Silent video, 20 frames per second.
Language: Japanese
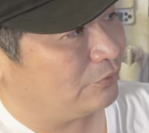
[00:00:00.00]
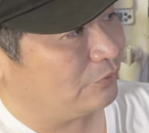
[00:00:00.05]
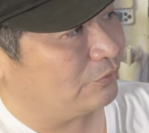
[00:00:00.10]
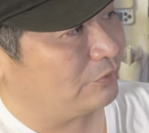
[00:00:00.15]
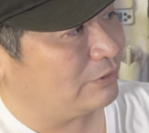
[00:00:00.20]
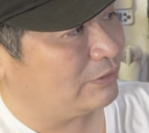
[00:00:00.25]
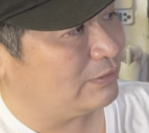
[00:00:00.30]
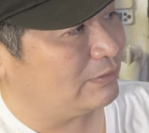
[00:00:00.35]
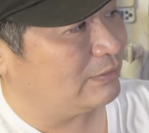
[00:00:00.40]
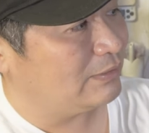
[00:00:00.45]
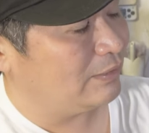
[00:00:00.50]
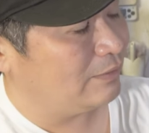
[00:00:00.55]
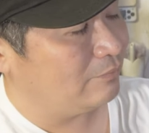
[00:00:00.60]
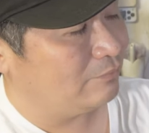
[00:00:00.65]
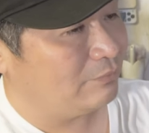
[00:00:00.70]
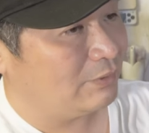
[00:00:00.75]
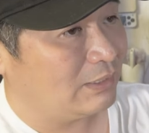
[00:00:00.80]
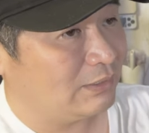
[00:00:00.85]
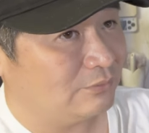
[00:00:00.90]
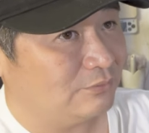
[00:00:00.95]
こう引いて、
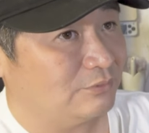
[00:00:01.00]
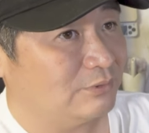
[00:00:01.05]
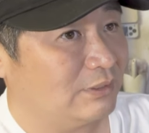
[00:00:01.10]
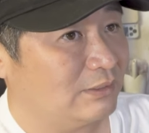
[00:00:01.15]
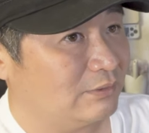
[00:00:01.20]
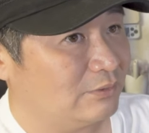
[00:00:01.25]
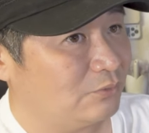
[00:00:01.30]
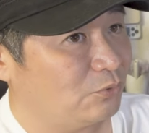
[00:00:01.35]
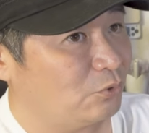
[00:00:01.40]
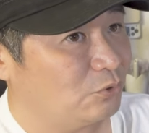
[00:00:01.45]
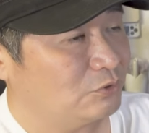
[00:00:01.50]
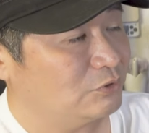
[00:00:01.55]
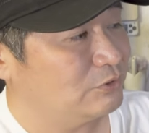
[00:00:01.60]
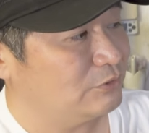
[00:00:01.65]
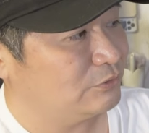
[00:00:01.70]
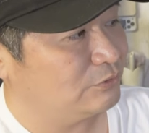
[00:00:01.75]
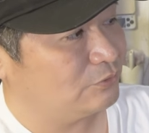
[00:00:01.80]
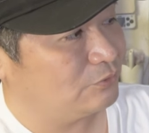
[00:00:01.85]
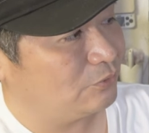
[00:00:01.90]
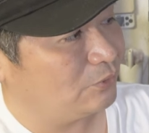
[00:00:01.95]
まあ、あの構
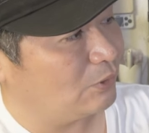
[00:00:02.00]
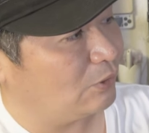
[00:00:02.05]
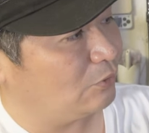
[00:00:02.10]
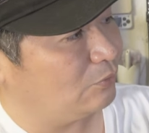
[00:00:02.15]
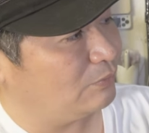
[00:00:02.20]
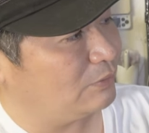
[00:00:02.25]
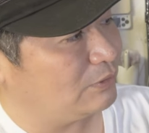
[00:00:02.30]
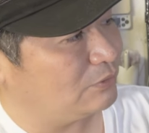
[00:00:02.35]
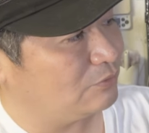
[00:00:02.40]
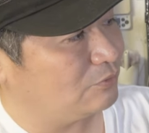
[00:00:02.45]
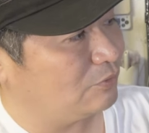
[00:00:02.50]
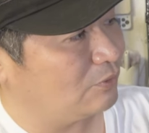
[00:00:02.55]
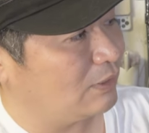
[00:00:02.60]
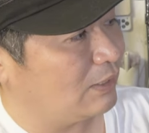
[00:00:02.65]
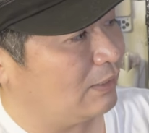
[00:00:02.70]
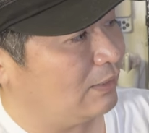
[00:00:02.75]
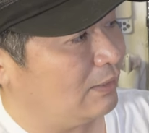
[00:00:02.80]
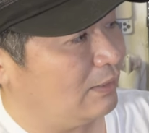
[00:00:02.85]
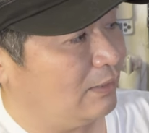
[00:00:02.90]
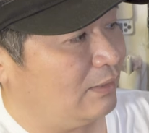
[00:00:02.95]
図とかを見ると
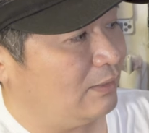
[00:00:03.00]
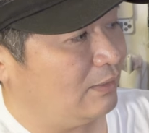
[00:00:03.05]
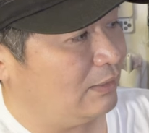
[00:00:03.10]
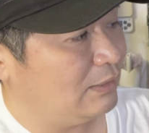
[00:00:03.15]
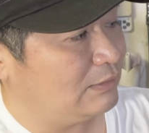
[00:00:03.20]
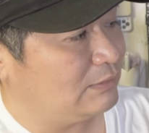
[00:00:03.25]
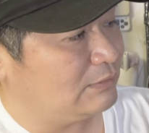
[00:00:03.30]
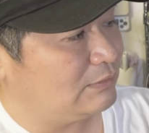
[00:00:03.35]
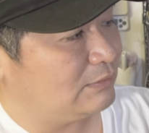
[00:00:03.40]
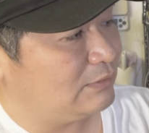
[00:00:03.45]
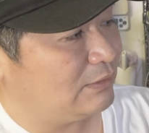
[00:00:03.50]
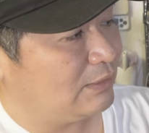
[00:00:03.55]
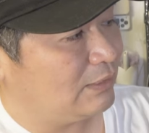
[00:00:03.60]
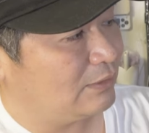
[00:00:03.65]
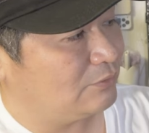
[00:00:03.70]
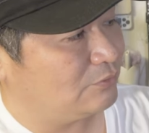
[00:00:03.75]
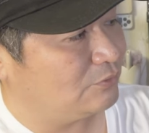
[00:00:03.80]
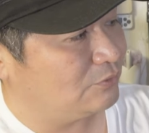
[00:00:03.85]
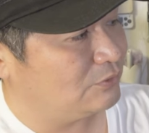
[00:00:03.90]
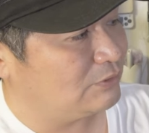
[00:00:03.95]
か、
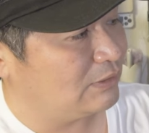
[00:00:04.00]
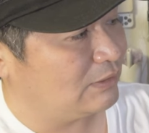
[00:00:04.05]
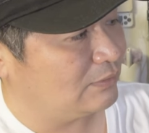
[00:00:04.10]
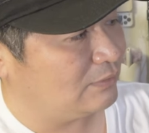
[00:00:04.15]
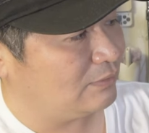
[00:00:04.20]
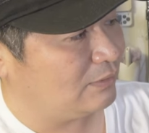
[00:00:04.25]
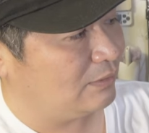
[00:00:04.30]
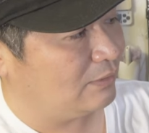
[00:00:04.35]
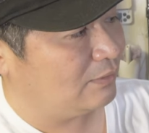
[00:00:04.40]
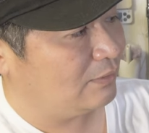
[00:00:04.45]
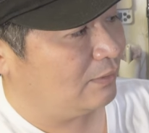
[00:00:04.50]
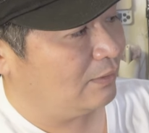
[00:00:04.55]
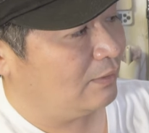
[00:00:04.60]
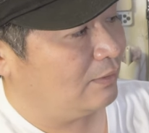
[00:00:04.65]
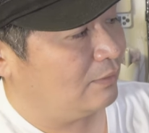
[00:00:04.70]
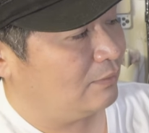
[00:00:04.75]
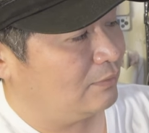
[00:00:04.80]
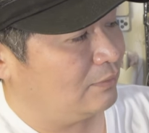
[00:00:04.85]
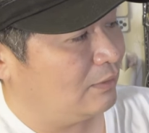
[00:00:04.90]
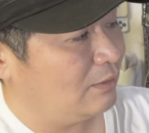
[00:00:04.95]
HDR の設定。
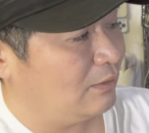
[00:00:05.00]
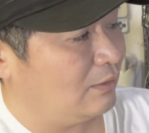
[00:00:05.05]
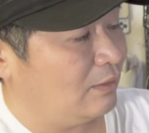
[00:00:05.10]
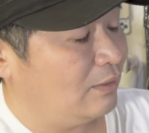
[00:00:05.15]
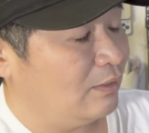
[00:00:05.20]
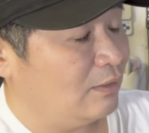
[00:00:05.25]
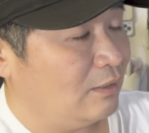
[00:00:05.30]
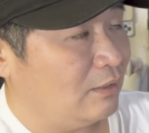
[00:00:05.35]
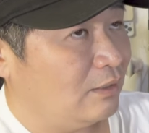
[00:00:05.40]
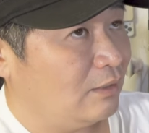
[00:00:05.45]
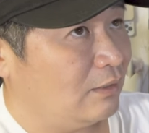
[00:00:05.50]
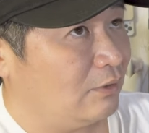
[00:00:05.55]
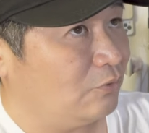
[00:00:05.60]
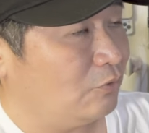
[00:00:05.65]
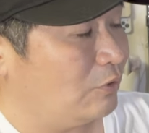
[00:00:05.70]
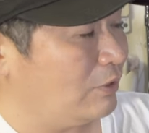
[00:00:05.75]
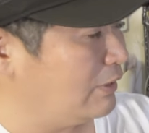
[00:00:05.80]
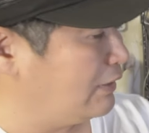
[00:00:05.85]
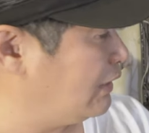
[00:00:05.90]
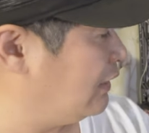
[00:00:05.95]
で、えー、
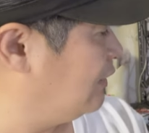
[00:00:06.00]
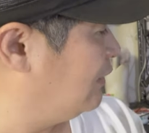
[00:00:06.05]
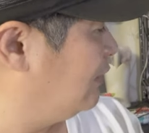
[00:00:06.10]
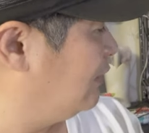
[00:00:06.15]
これね、